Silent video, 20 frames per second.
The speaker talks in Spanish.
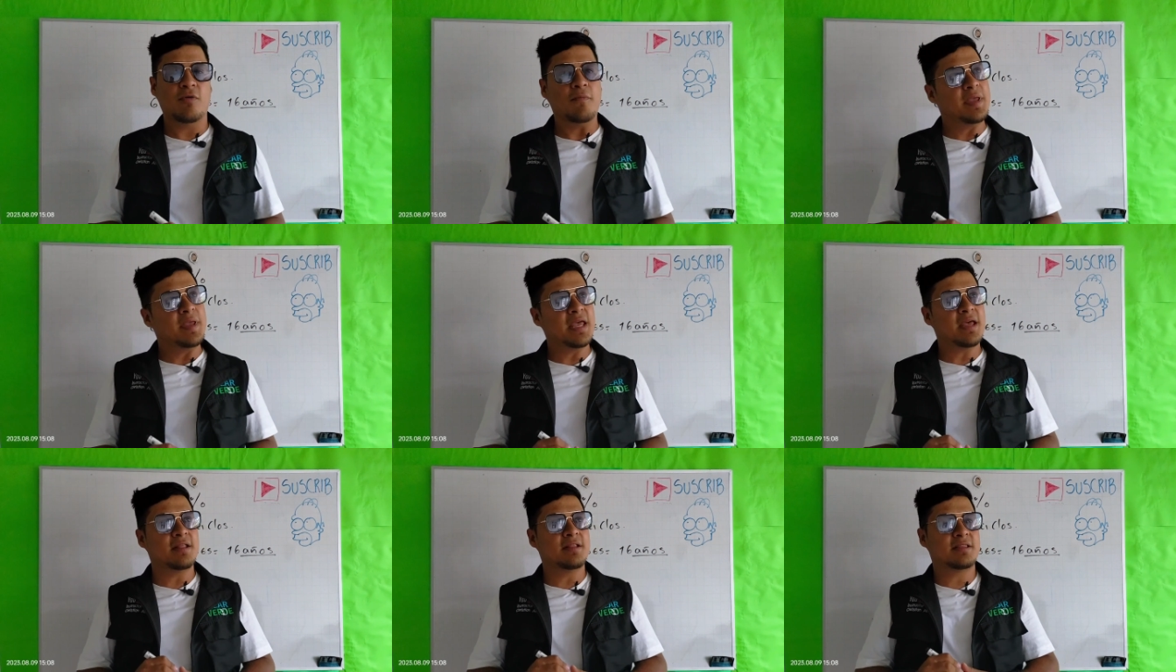
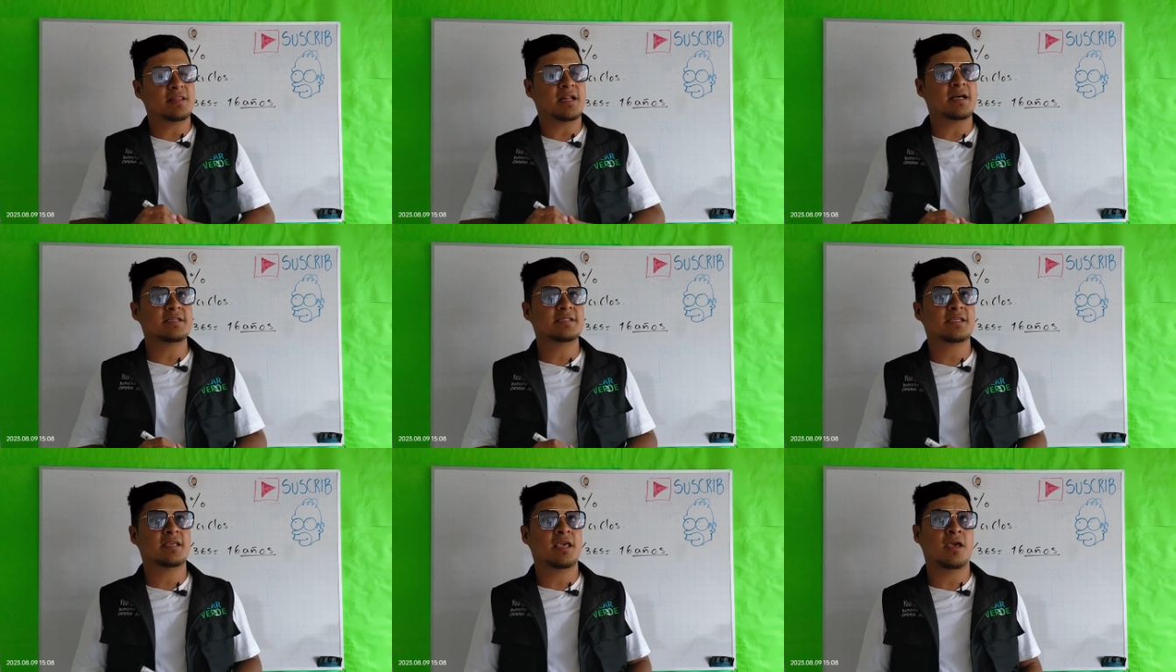
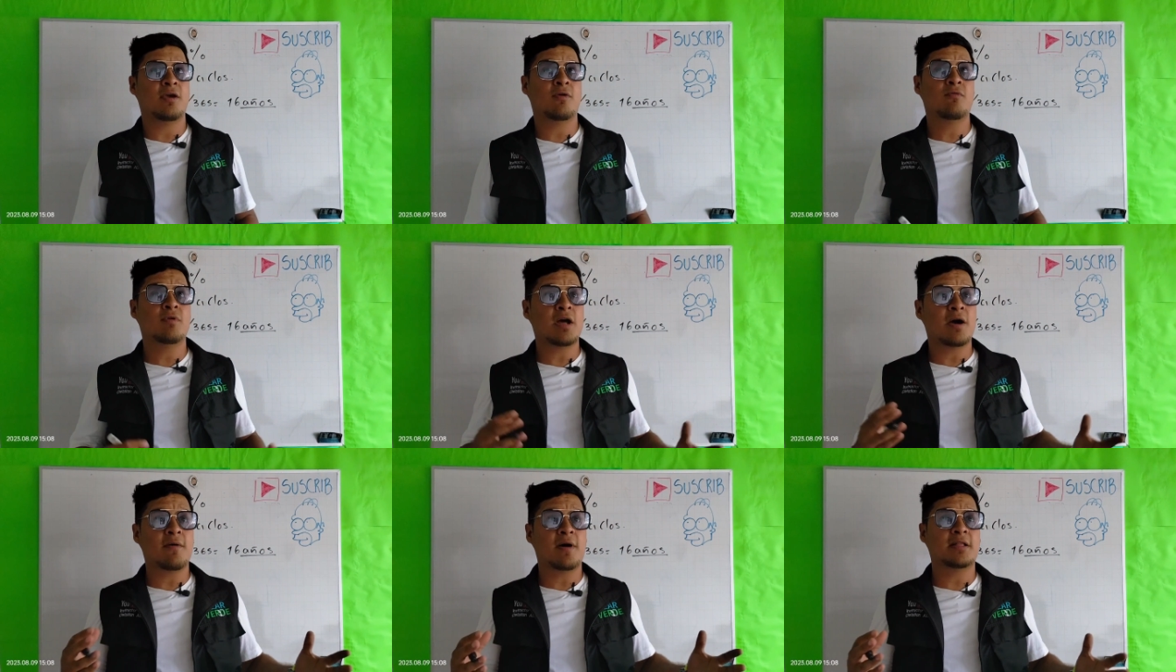mientras que
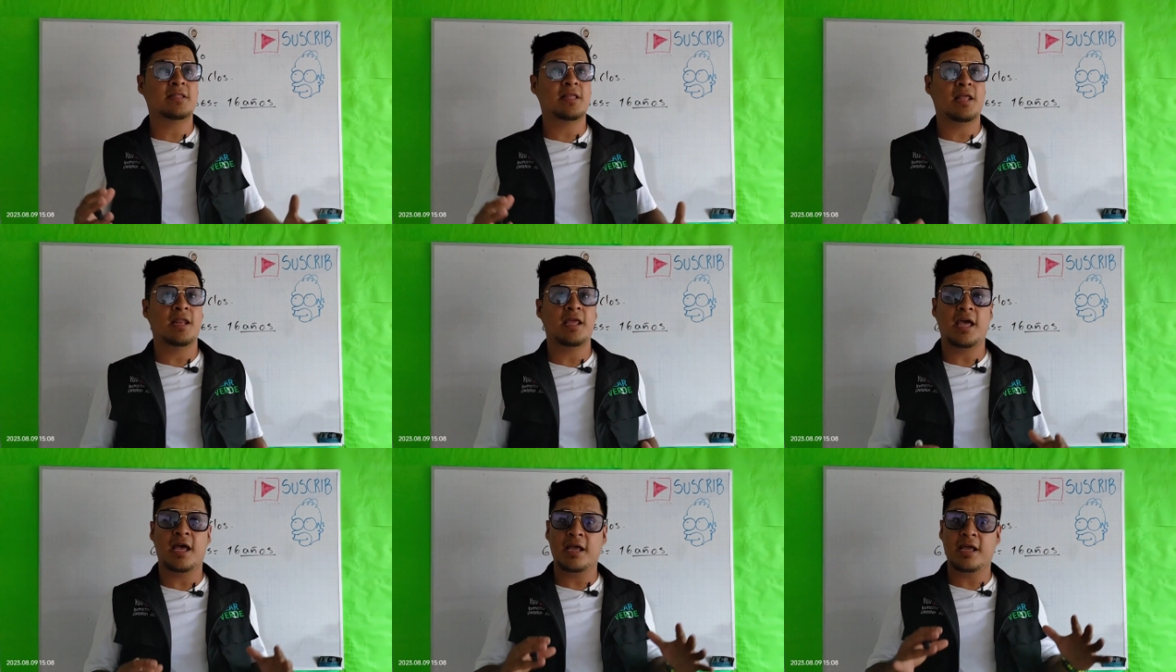una
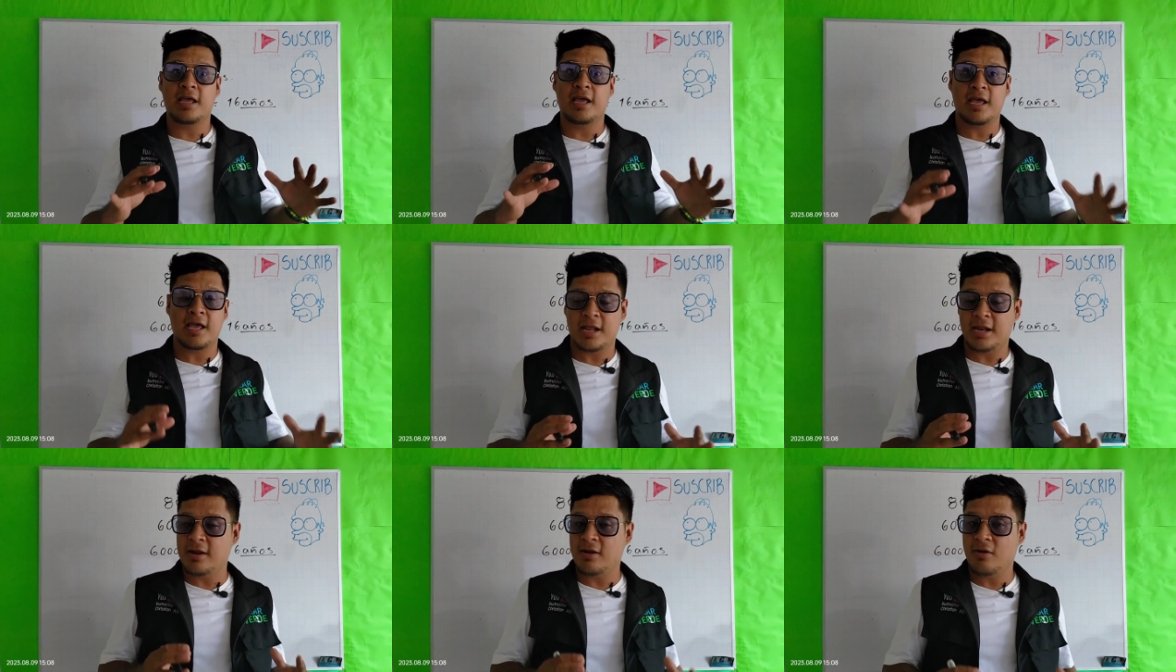batería en
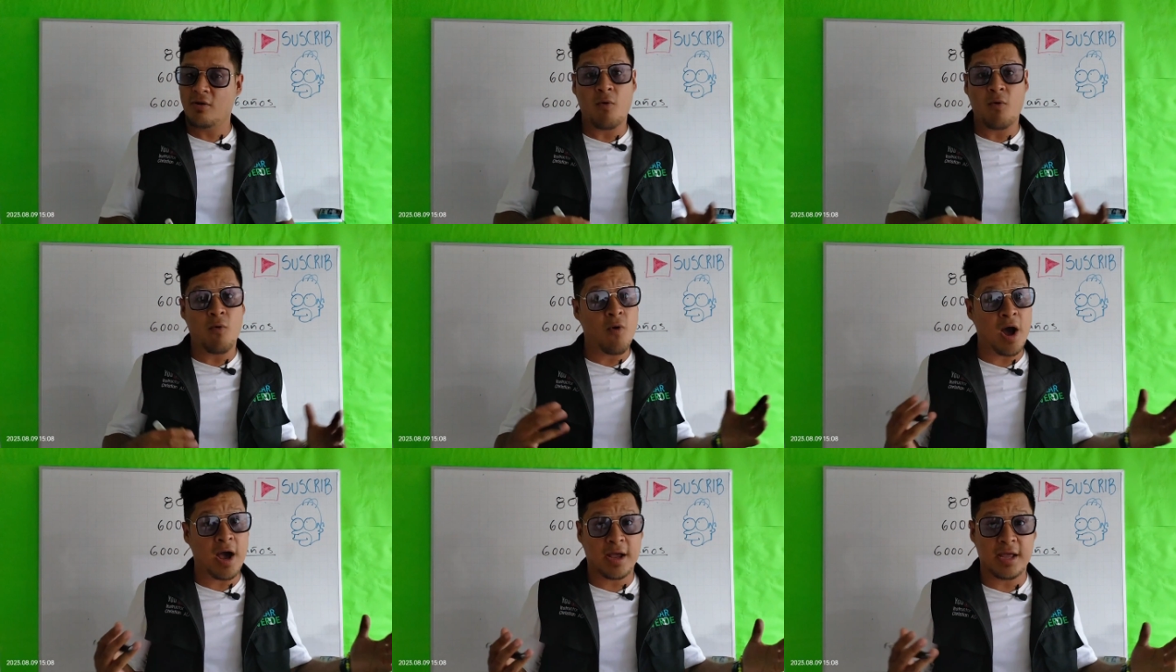gel
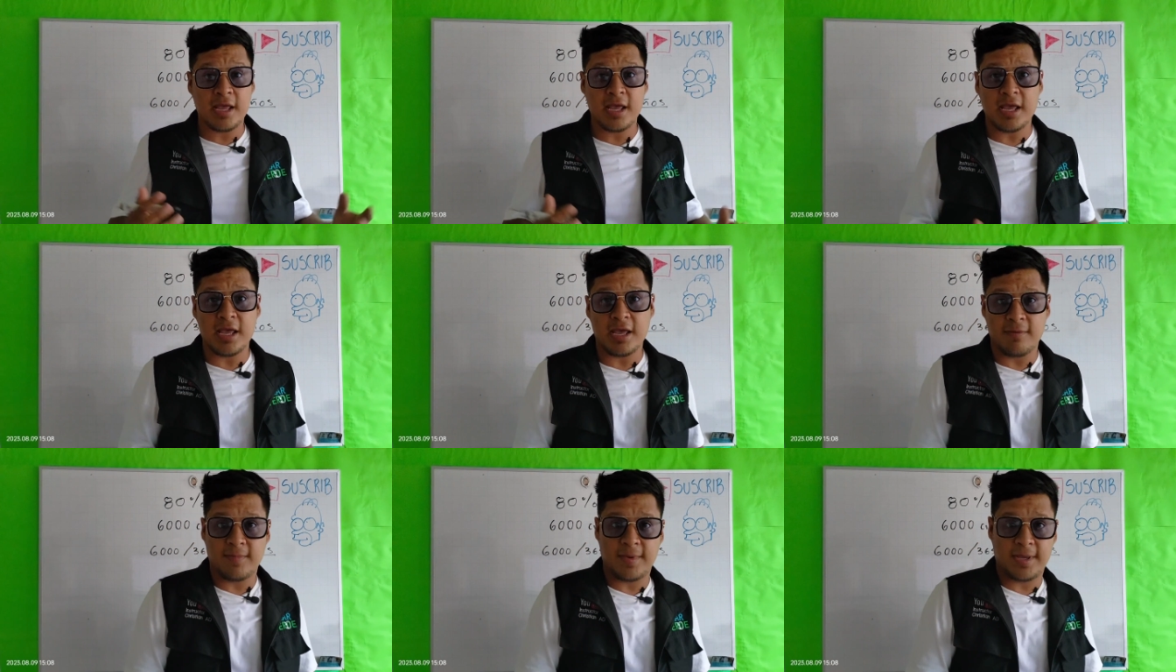o
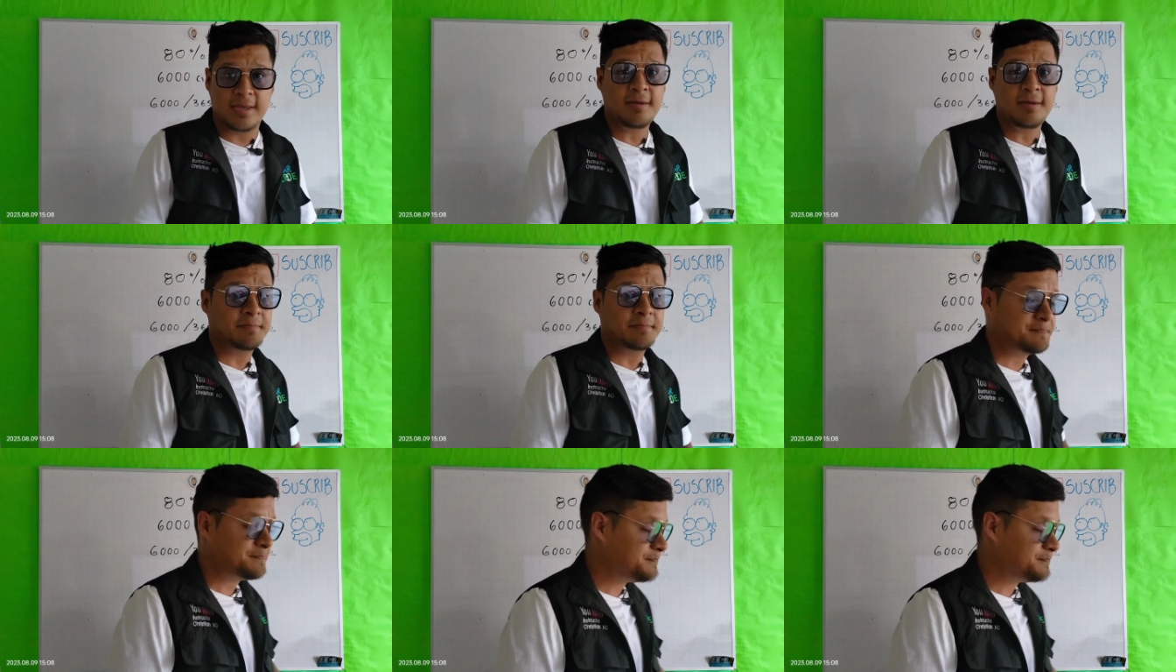AGM